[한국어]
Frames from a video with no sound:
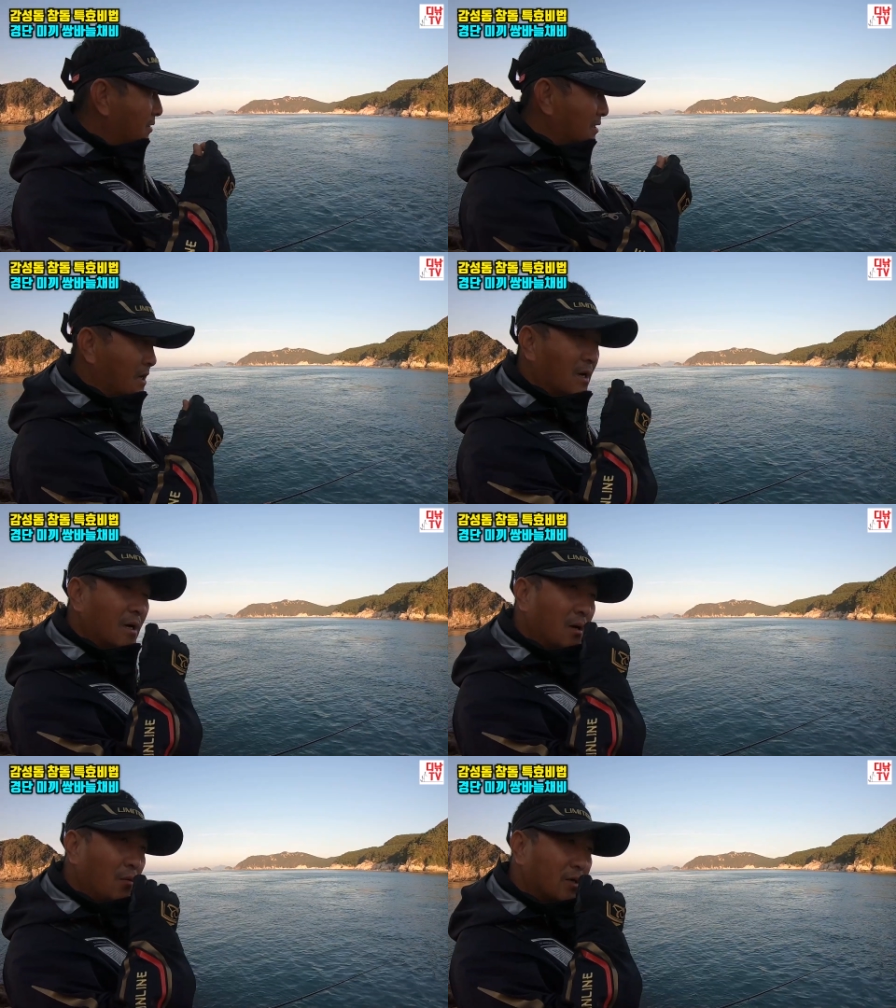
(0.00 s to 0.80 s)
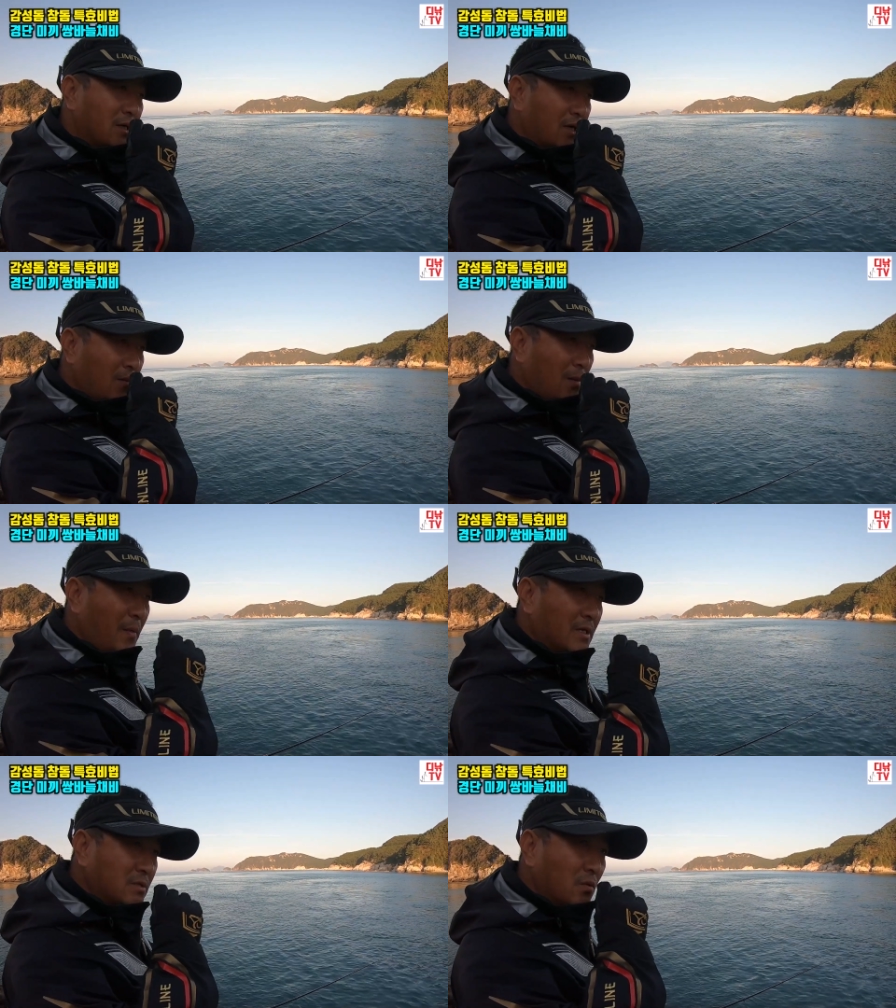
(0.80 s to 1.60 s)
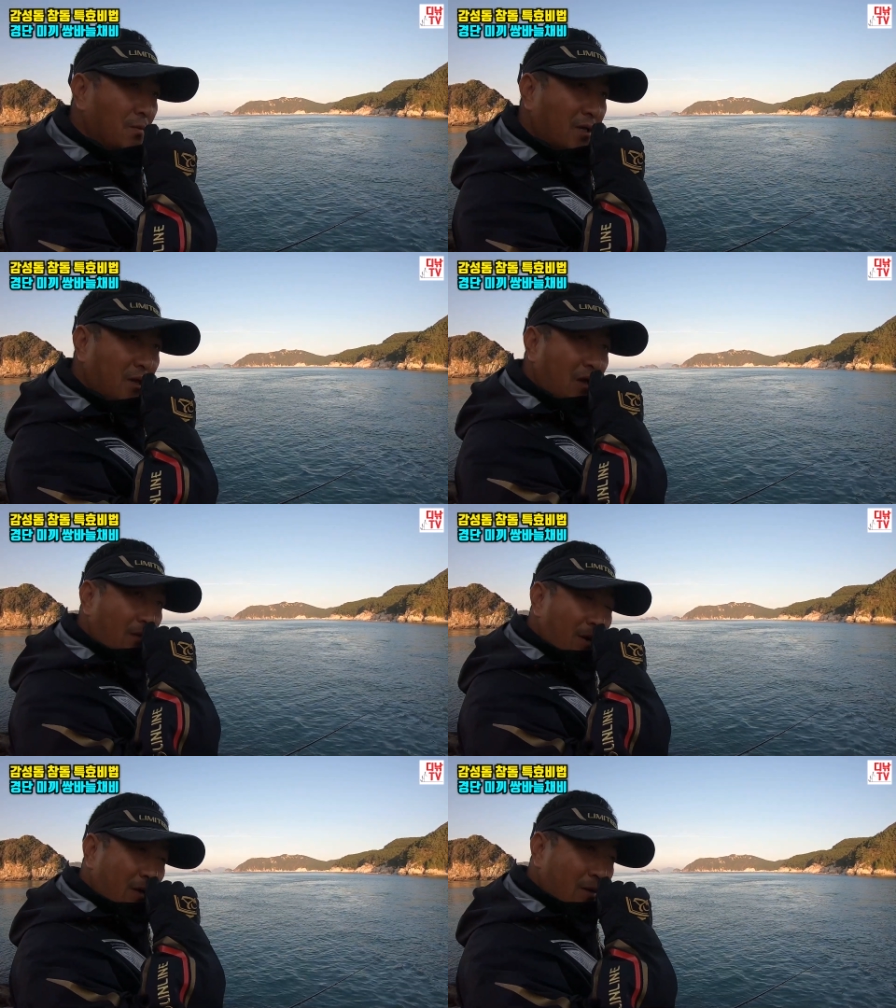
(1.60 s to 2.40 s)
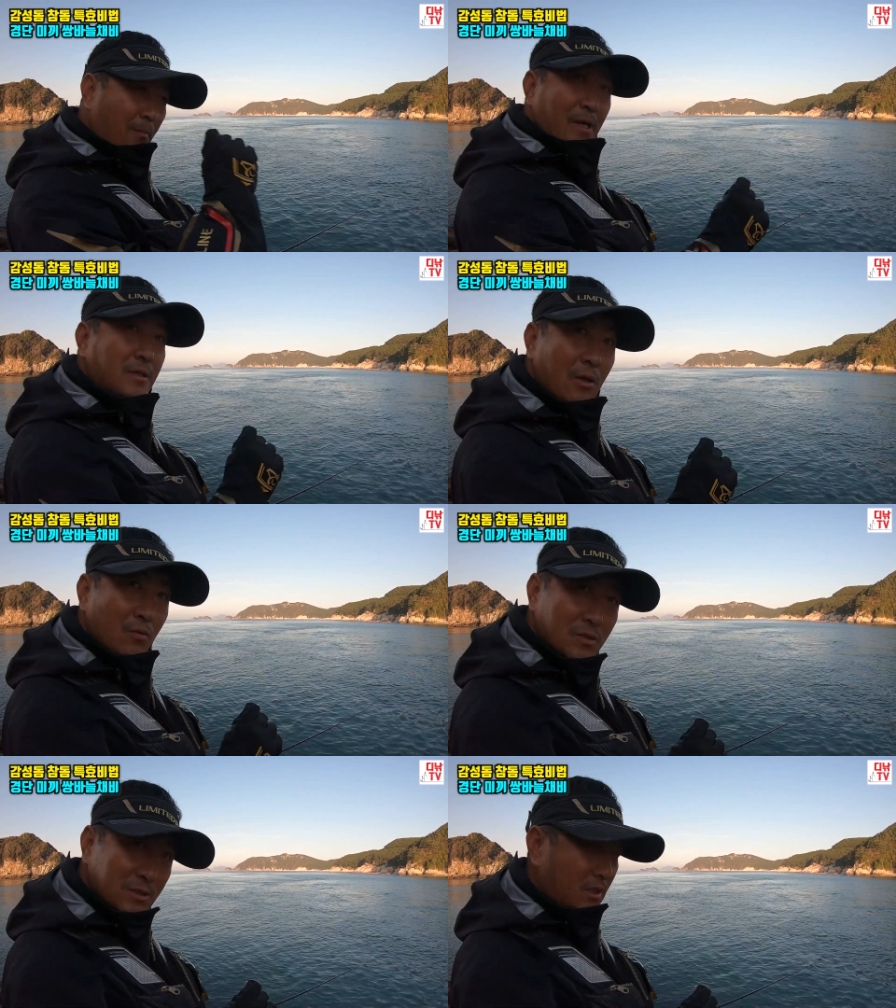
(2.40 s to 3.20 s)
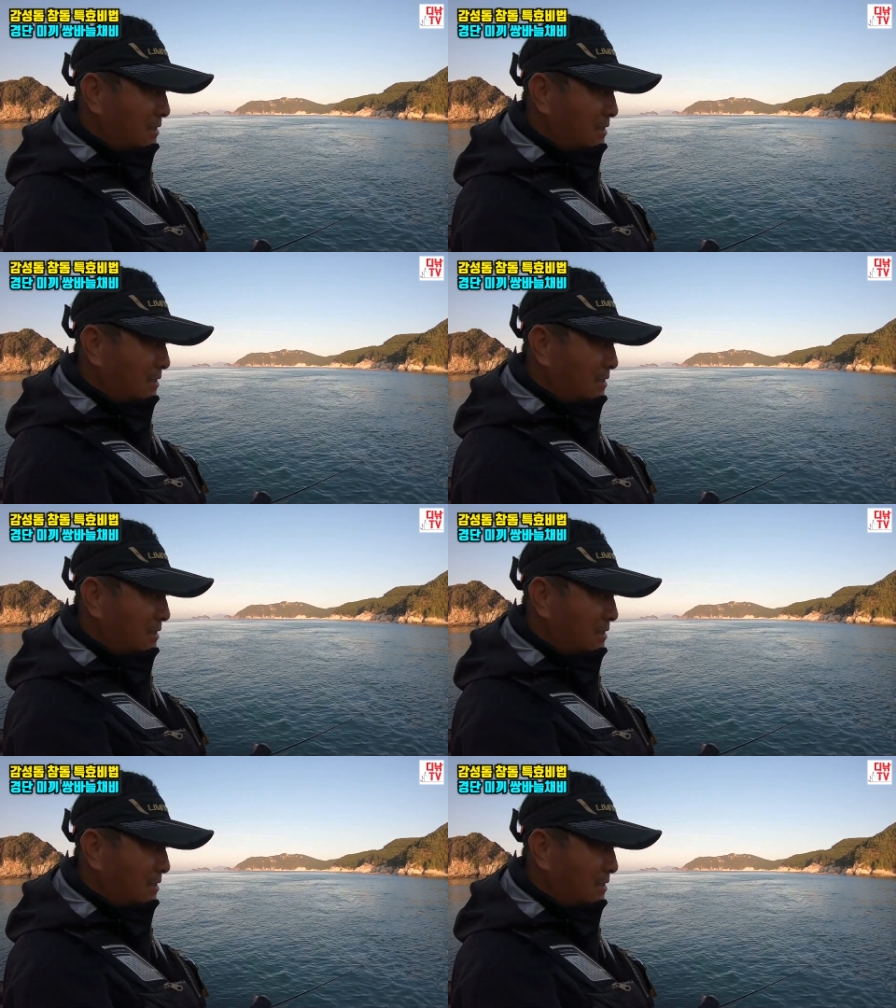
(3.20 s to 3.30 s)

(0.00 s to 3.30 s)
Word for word: 먹다가 예. 사탕만 빠지고 막대만 아, 아 빠져나오듯이 아,